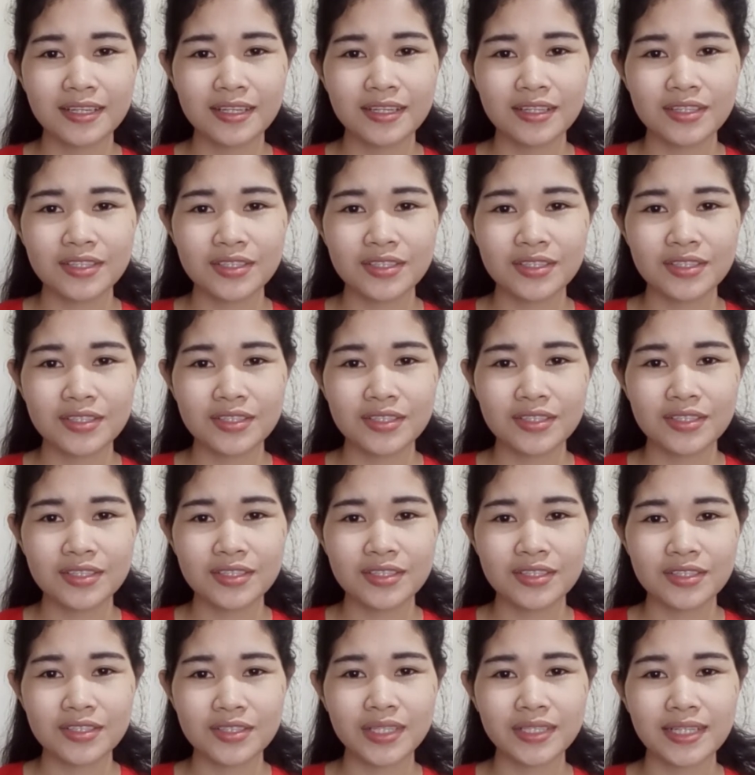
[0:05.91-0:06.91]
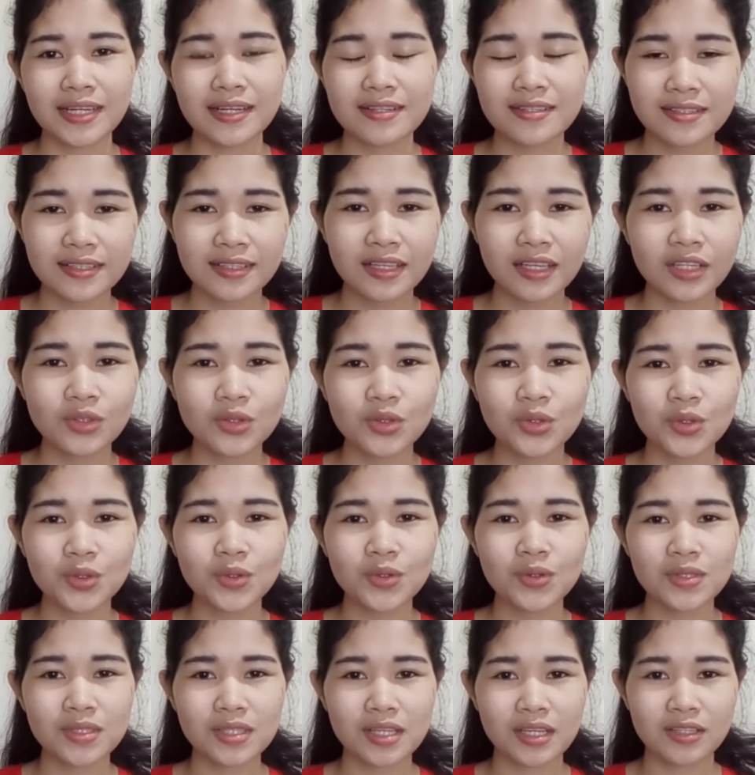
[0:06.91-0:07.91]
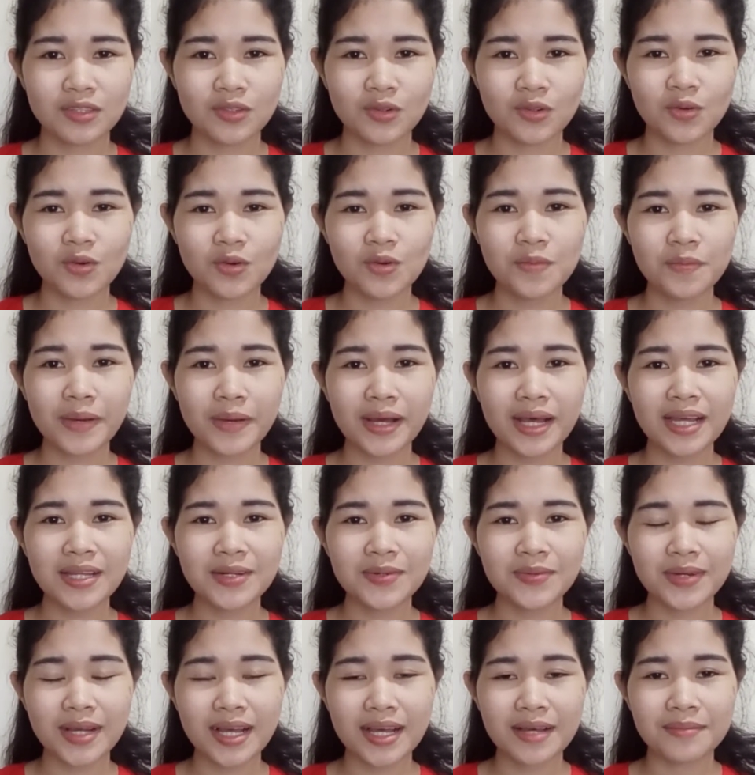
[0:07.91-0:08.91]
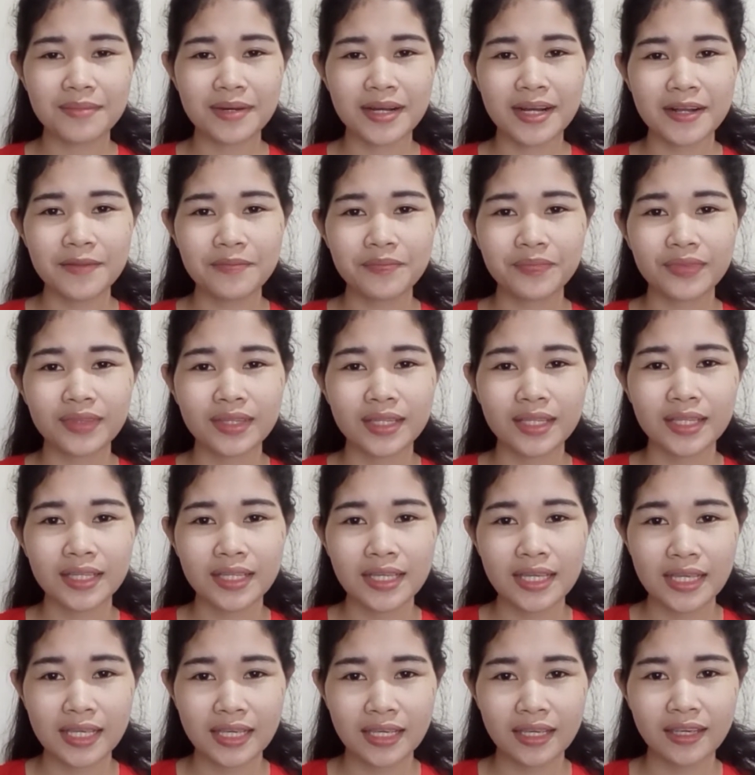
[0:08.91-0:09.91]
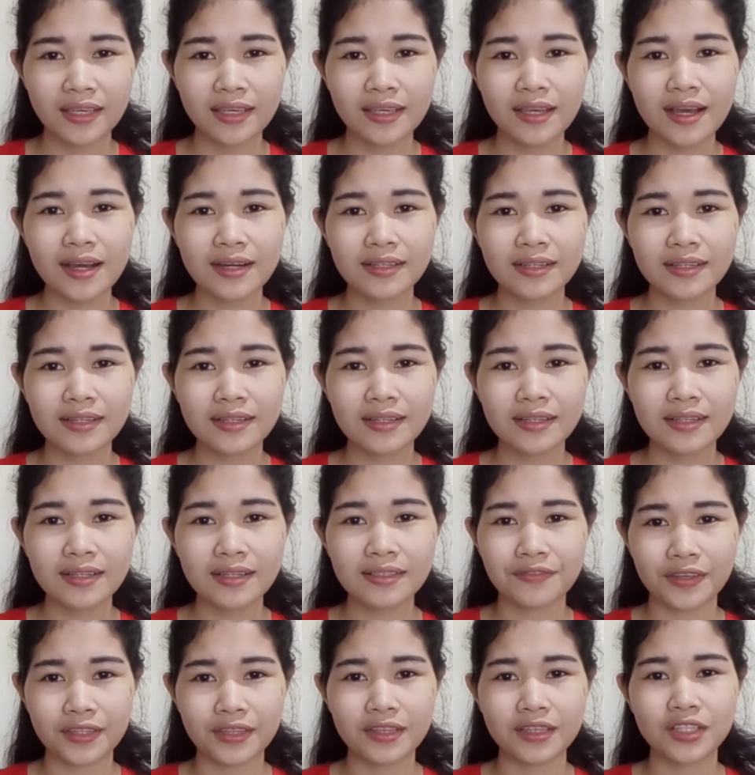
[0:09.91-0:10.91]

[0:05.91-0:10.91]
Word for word: So guys, ituturo ko sa inyo kung paano nga ba i-activate yung